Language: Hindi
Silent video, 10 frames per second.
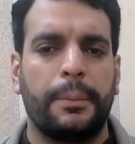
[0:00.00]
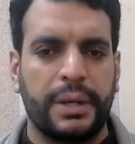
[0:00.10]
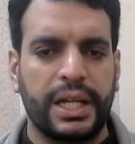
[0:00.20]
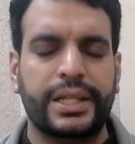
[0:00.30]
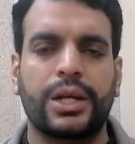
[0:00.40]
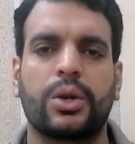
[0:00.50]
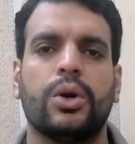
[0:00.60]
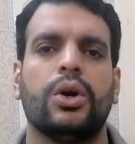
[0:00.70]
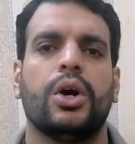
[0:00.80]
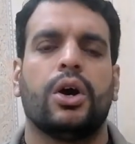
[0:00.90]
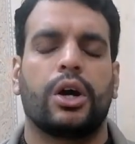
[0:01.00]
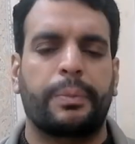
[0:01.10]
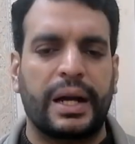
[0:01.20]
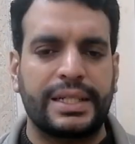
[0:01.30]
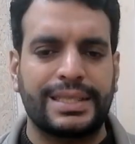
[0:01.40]
मेहनत करो और
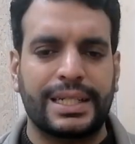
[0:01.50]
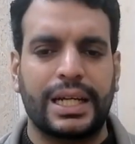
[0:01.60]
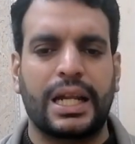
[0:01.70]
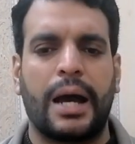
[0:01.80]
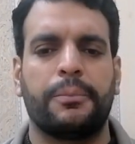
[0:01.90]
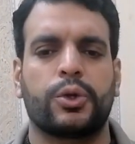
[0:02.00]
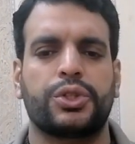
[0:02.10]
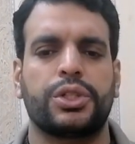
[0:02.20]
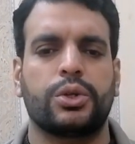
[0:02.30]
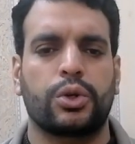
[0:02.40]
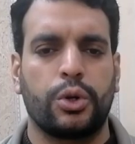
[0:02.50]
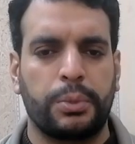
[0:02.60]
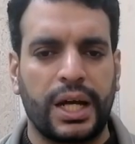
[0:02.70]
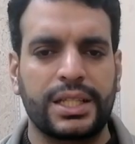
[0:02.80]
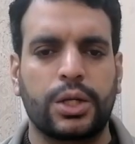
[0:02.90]
पाकिस्तान का नाम रोशन करो
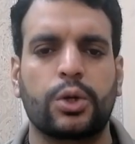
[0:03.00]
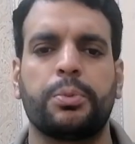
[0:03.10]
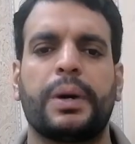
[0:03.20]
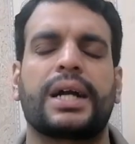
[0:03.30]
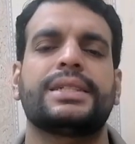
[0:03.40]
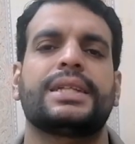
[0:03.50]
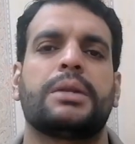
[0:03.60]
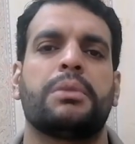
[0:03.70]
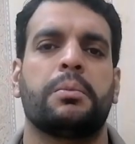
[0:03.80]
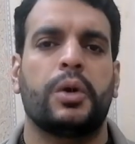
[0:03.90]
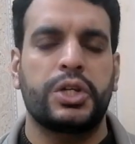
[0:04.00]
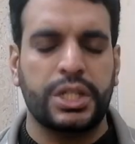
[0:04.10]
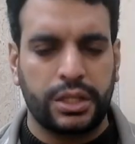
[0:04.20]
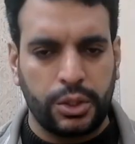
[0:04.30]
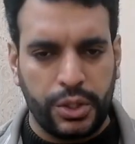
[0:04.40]
बुलंद करो पाकिस्तान में
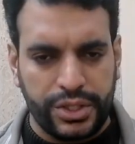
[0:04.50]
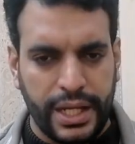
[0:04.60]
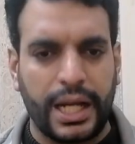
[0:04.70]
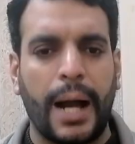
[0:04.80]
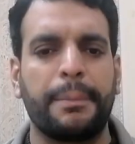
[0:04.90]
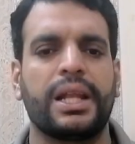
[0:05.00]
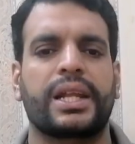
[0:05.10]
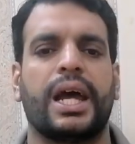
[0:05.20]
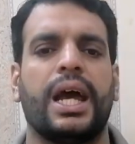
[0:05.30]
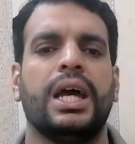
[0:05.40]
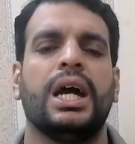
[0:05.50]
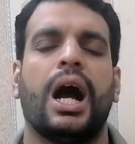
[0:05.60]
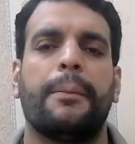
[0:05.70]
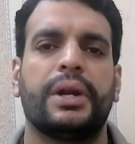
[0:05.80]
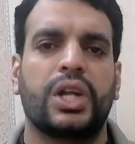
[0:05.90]
मीशत को इस्तेकाम मिल रहा है
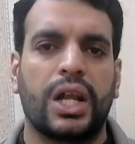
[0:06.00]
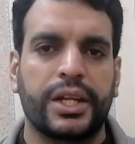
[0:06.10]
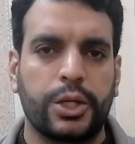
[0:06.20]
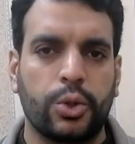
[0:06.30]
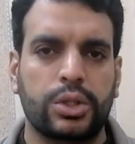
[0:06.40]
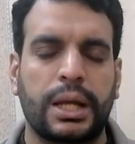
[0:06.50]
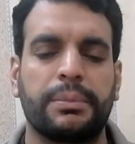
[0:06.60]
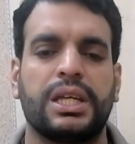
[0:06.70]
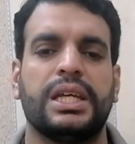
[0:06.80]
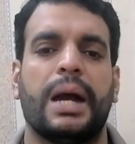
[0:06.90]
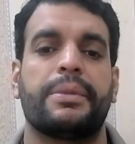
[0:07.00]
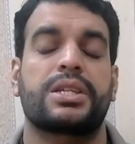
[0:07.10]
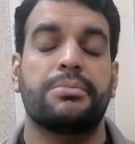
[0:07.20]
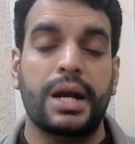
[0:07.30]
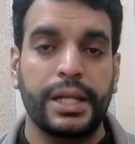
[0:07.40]
हमने डॉलर की रोकथाम की है हमने
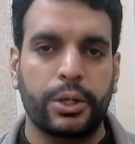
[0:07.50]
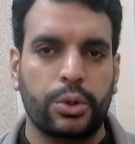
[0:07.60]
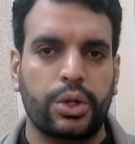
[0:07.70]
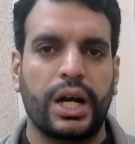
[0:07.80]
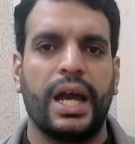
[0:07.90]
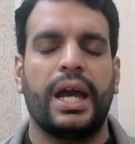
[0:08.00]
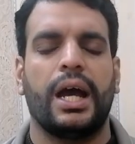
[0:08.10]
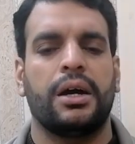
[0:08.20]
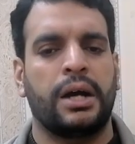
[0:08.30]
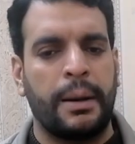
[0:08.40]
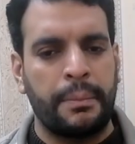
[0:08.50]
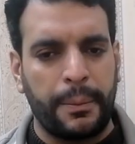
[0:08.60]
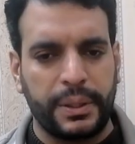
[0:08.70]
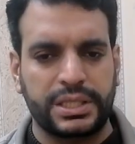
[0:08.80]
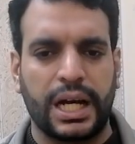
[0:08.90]
स्मगलिंग को रोका है हम
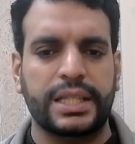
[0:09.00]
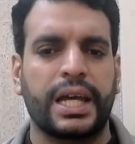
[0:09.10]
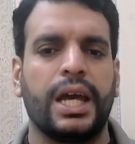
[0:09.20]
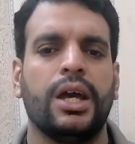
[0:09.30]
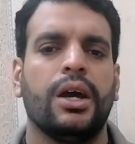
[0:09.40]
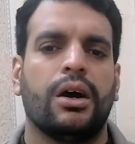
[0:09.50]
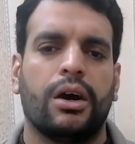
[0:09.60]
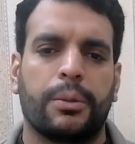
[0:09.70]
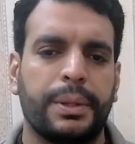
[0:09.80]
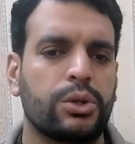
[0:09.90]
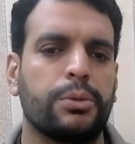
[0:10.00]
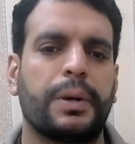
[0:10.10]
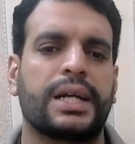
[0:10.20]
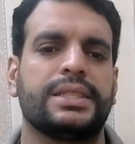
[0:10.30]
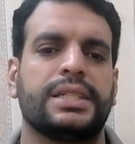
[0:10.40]
आपके साथ हैं और बिल्कुल
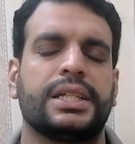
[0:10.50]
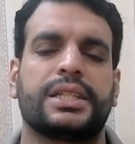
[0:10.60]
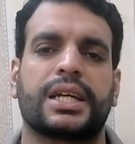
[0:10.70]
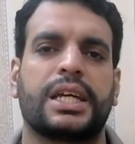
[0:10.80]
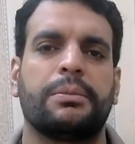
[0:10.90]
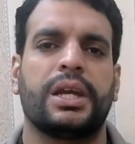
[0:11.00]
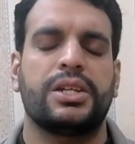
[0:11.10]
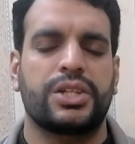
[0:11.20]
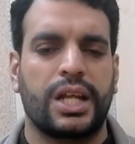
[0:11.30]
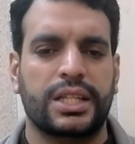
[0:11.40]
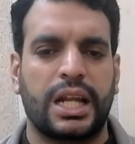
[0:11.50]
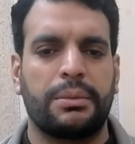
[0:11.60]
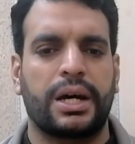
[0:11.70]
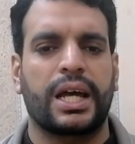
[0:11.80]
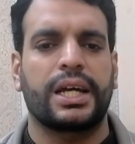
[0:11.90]
पाकिस्तान की तरक्की में इन ताला
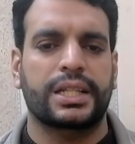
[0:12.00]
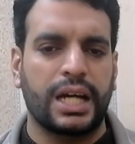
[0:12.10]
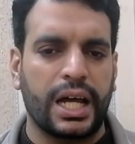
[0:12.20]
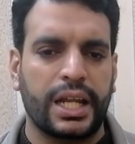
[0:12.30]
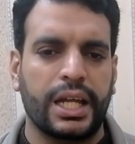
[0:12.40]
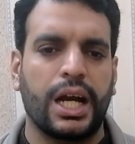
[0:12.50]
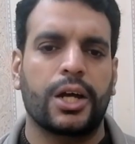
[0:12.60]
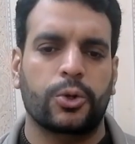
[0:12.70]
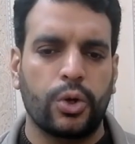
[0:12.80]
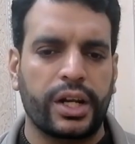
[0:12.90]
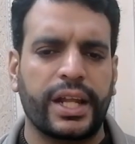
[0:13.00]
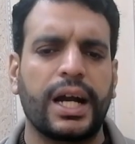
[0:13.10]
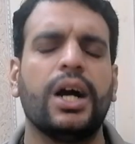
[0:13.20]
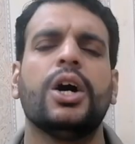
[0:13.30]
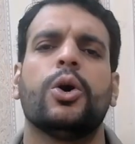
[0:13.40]
हमारा करदार रहेगा रोल
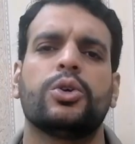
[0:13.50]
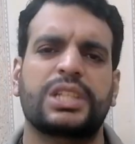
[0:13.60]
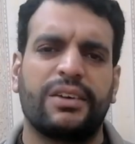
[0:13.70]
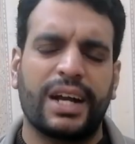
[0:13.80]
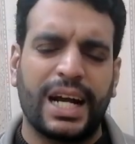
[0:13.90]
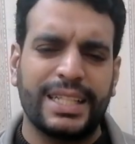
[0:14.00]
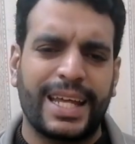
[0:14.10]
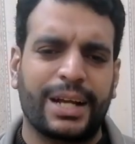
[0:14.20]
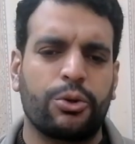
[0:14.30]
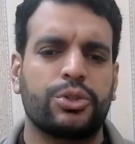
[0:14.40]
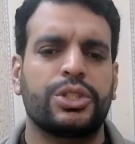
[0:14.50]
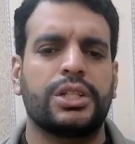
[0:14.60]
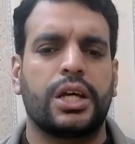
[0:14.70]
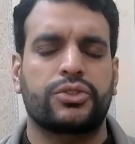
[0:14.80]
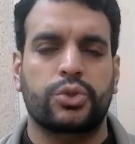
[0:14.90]
रहेगा उसके अलावा कहा जा रहा है कि
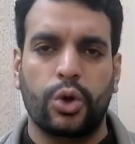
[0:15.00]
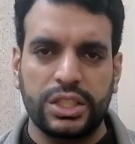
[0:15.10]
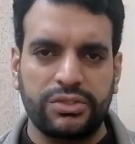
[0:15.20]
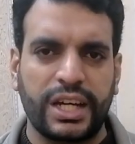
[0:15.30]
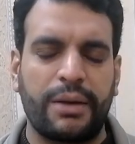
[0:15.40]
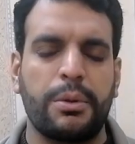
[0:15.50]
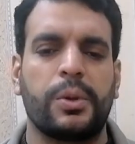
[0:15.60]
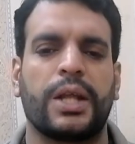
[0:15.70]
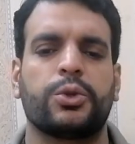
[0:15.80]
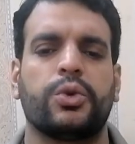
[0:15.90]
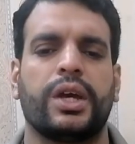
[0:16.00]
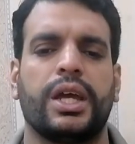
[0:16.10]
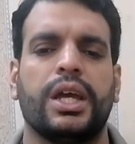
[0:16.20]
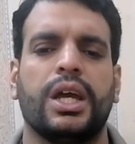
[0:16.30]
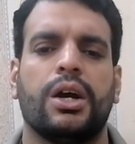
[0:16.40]
कुछ स्लोगन्स वगैरह भी बुलंद हुए
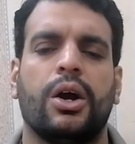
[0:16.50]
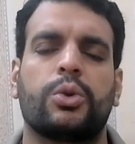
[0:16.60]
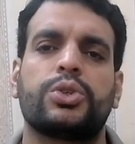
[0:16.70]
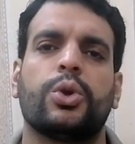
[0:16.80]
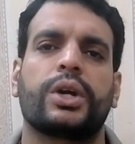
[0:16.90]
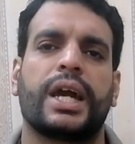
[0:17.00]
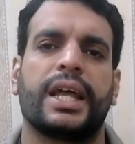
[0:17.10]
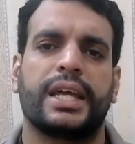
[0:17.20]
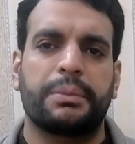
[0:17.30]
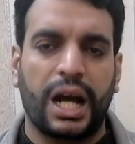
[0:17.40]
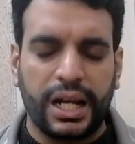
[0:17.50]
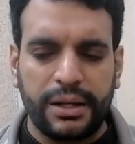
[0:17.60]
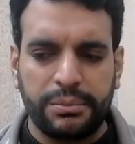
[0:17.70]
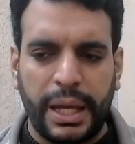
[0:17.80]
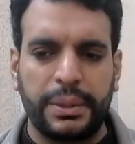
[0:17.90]
कुछ लोग कह रहे हैं कि इमरान
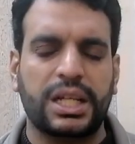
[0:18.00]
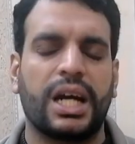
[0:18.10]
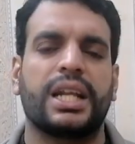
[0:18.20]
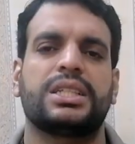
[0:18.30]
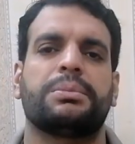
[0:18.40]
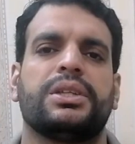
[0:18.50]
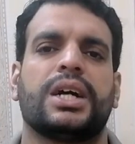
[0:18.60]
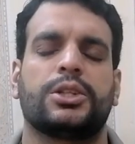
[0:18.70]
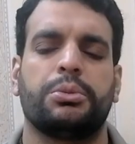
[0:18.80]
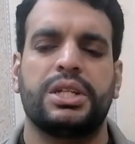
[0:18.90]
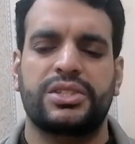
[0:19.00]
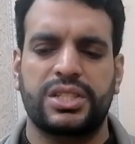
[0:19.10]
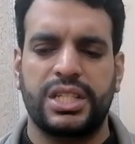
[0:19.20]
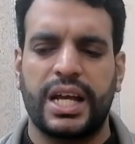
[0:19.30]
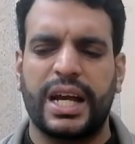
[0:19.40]
अहमद खान ने की ज़ात को भी
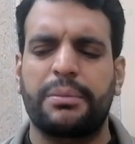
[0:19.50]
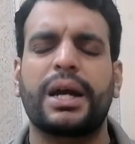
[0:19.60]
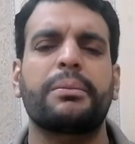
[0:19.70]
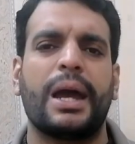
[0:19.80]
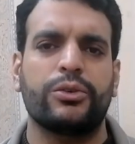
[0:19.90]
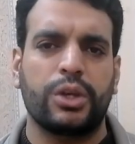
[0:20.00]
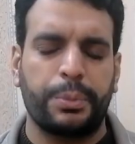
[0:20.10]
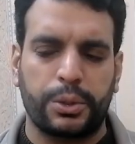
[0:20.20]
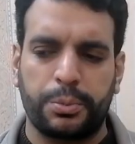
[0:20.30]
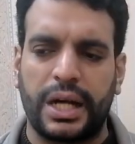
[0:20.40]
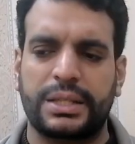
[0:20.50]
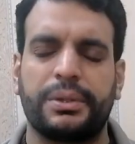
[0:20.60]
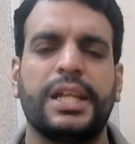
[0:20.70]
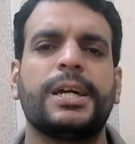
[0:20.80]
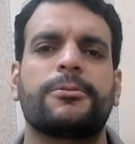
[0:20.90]
डिस्कस किया गया मगर मैं उसके ऊपर तो बात
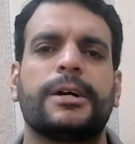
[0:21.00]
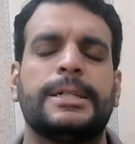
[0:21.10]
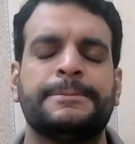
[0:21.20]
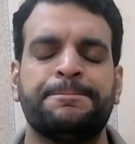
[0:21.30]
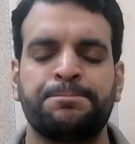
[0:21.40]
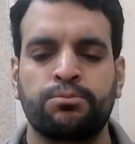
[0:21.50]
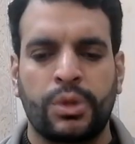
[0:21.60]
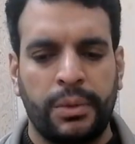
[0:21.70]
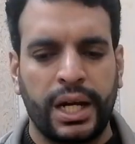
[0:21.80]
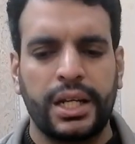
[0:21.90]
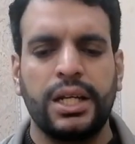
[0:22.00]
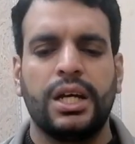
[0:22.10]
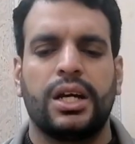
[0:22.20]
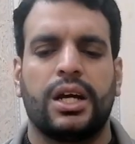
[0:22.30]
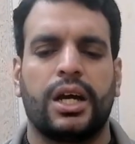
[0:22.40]
अभी नहीं करूँगा मगर
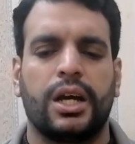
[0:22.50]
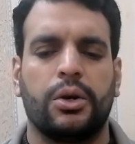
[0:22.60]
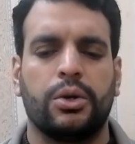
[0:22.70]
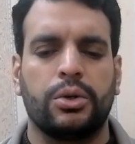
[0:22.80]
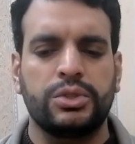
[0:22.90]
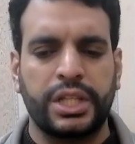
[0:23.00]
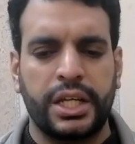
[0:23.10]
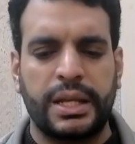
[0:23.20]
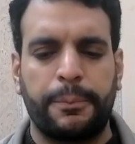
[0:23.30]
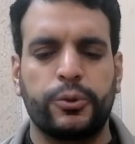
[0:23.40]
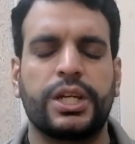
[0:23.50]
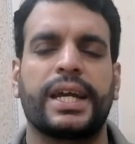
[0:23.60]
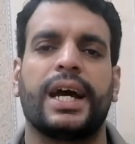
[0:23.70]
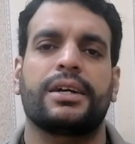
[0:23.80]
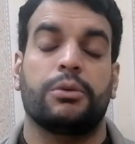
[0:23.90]
ए, उनसे जब पूछा
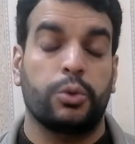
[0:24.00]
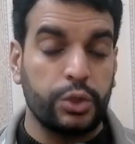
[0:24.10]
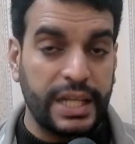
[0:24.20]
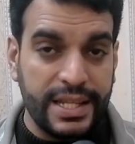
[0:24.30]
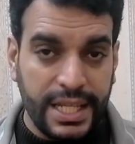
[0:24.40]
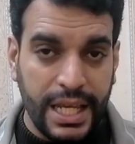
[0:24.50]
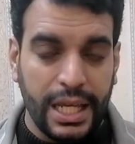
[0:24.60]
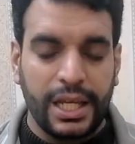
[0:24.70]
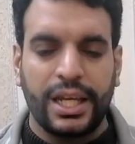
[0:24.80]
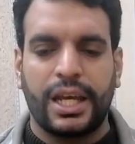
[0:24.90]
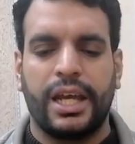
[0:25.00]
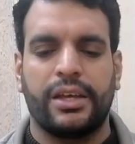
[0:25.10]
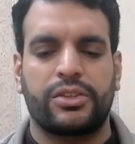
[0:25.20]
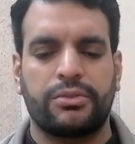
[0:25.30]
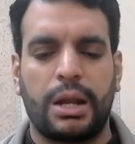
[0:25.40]
गया कुछ ऐसे
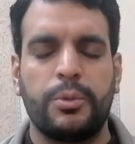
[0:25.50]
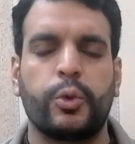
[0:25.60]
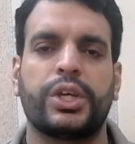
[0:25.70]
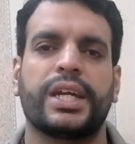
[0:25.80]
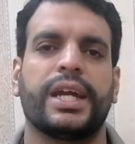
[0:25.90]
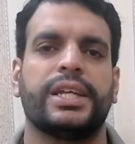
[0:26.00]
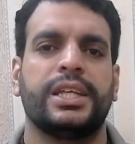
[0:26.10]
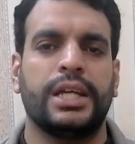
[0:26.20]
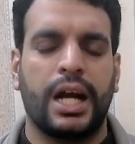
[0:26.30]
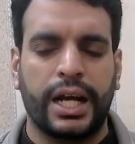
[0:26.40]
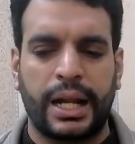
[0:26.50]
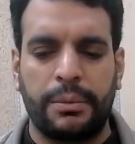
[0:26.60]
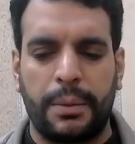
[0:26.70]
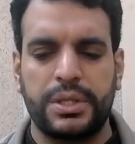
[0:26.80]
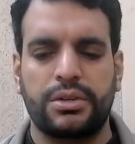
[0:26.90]
ए, सवाल भी पूछे गए कि जी अगर
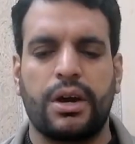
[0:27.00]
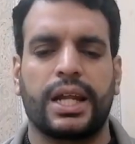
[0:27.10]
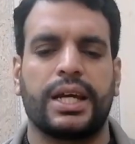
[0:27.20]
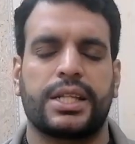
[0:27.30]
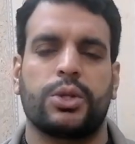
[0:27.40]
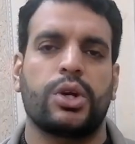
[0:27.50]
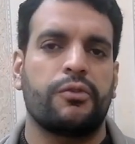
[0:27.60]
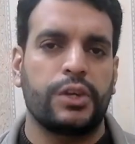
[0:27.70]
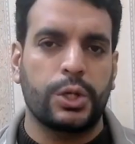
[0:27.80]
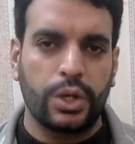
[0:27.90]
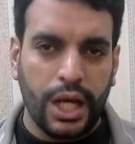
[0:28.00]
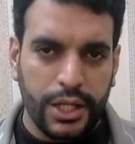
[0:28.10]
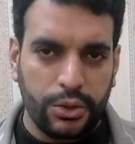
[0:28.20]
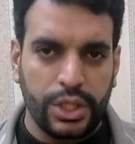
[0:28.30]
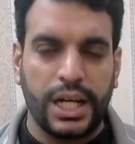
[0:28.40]
हम अभी सवाल करते हैं तो क्या वीगो
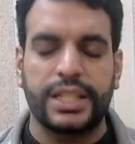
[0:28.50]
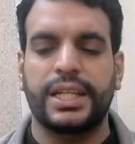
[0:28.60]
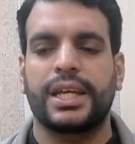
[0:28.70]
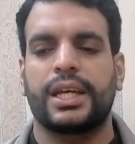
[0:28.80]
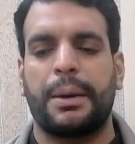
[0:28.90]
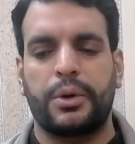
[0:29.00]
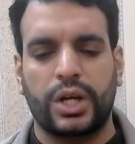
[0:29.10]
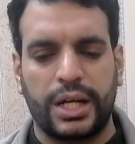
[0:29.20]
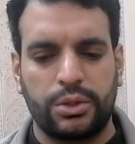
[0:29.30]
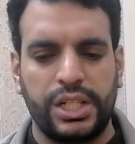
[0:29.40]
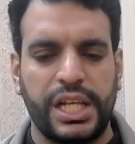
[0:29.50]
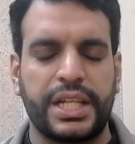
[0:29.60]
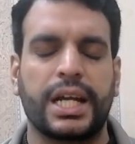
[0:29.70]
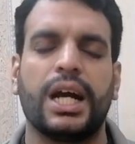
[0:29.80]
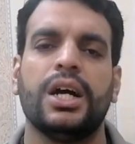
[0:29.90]
डाले तो नहीं आ जाएंगे क्या हमें उठा तो नहीं लिया
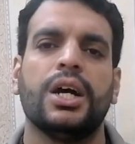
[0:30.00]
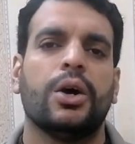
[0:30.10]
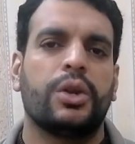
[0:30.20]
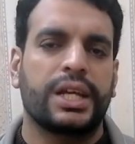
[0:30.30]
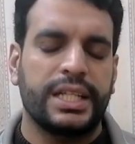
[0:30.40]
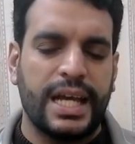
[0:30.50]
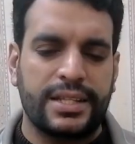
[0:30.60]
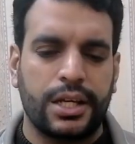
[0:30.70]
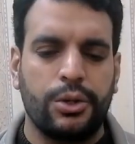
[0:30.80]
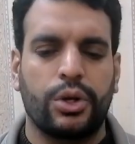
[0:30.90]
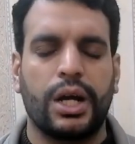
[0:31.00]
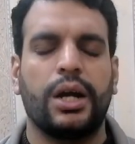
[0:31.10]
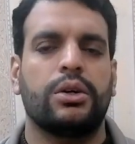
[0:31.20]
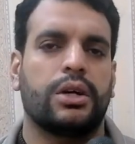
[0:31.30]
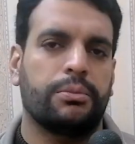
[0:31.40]
जाएगा उन्होंने कहा जी ऐसा नहीं होगा